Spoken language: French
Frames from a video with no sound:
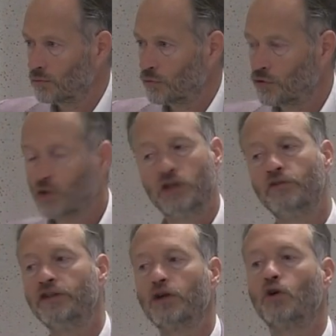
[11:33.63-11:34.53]
Ce qui
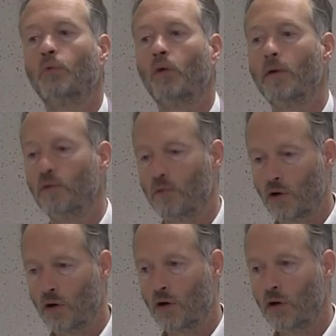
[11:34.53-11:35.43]
veut dire que
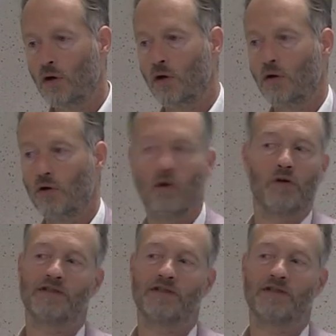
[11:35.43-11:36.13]
probablement, leurs